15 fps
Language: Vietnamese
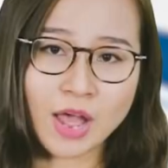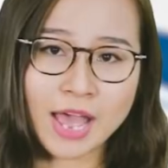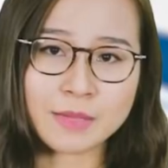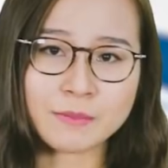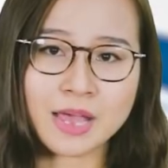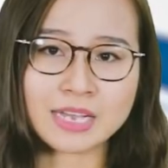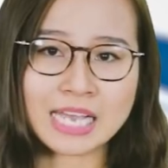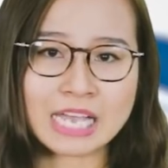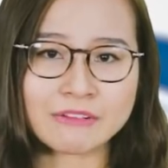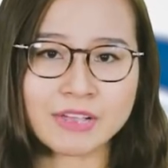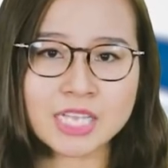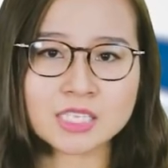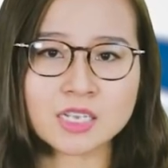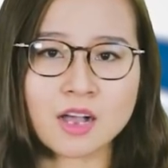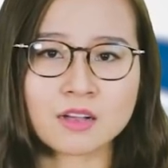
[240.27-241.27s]
thoại mà
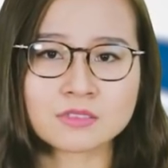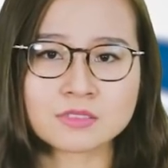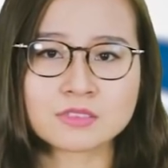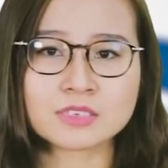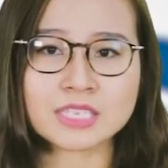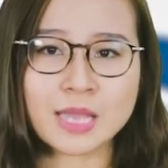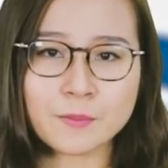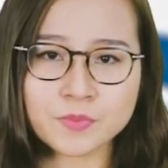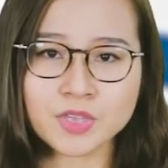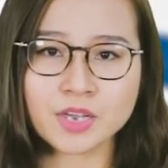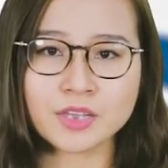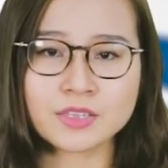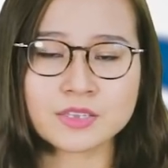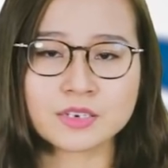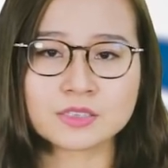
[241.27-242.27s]
KaiOS còn được nhắm
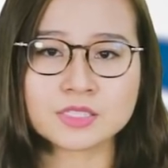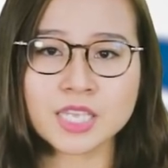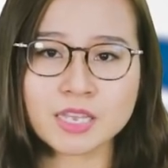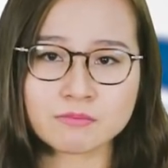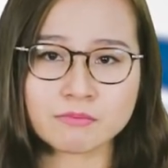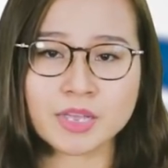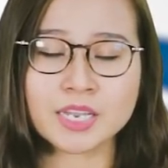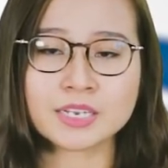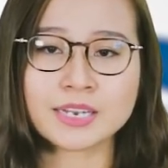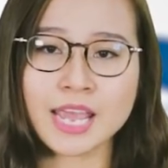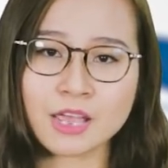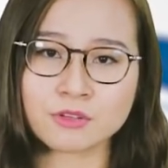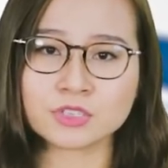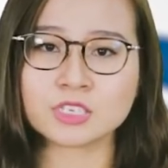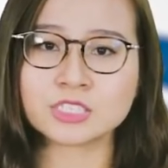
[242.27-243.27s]
tới những thiết bị
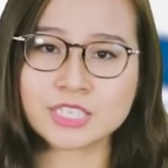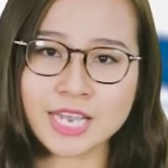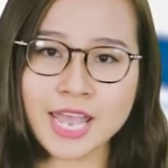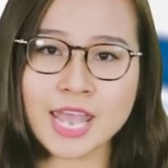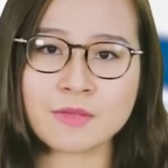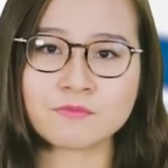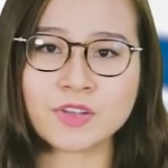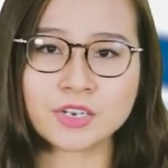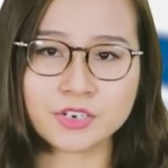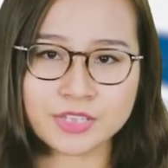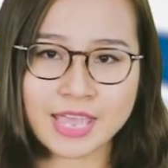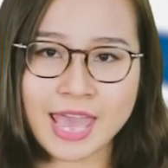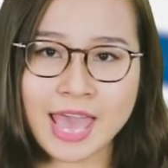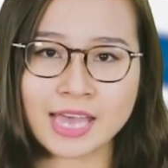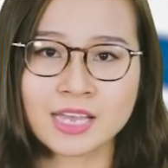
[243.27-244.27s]
đeo cho trẻ em và
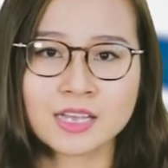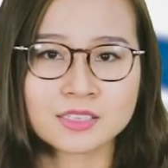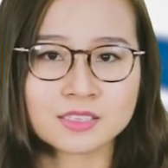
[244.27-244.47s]
người già,